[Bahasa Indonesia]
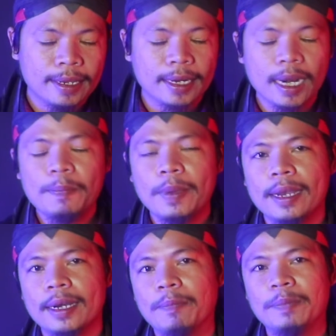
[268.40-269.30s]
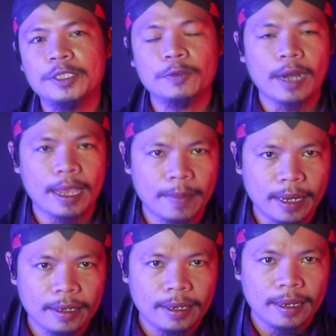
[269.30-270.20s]
Kenapa Nabi
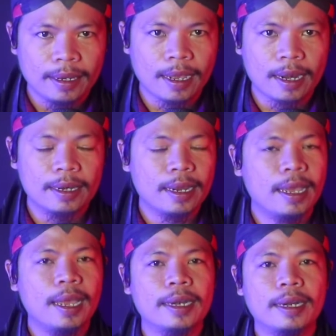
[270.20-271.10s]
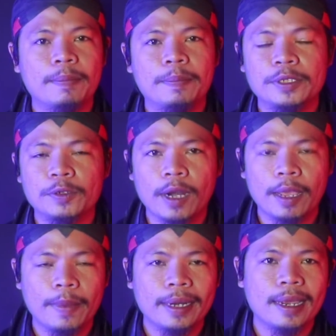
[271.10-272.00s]
Sulaiman? Karena Nabi
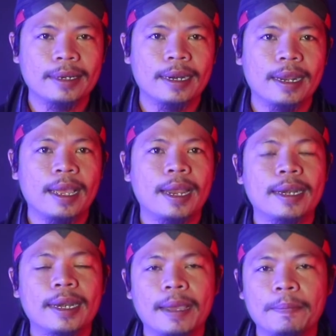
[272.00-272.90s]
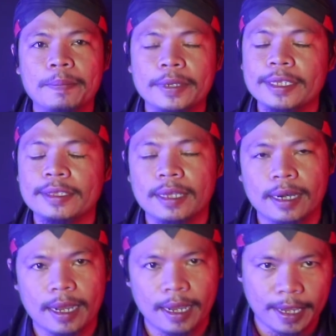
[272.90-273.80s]
Sulaiman adalah nabi
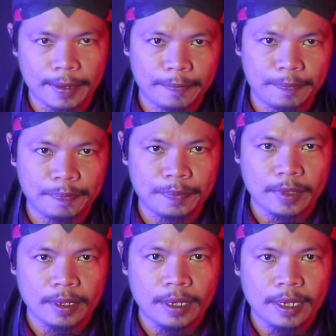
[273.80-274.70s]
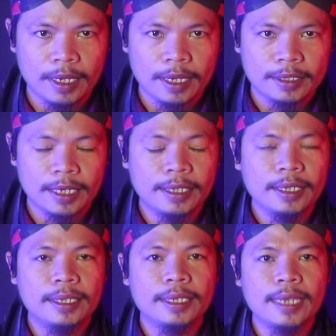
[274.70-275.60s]
terkaya.
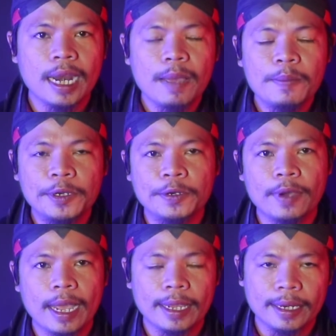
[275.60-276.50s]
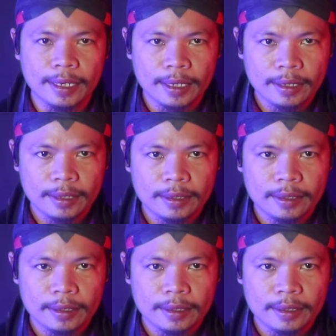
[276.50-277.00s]
Jadi di dalam doa ini